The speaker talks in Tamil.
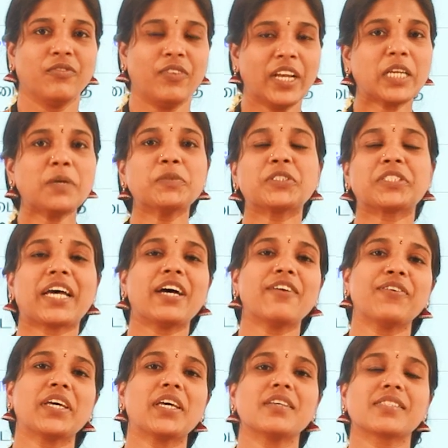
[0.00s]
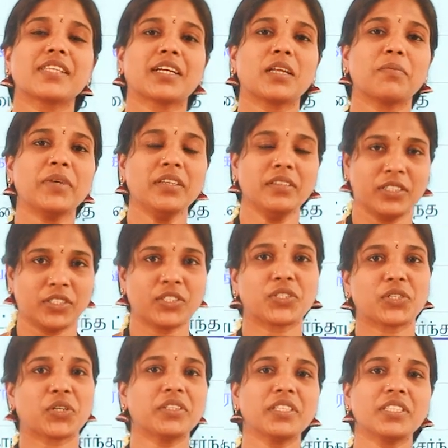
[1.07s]
வெல்கம் டு டேஃப் ஐஏஎஸ் அகாடமி திஸ்
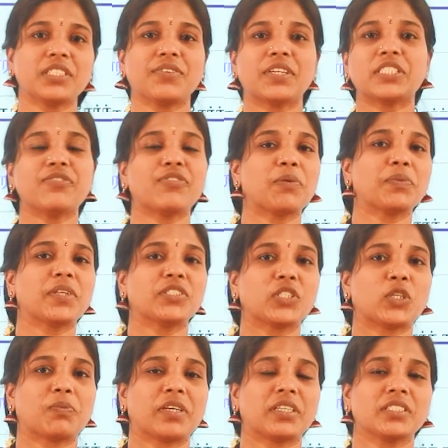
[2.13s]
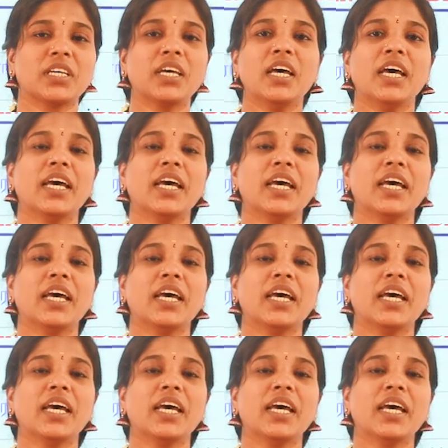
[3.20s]
இஸ் சுகந்தி சிவாஜி ஃப்ரம் தஞ்சாவூர் பிரான்ச்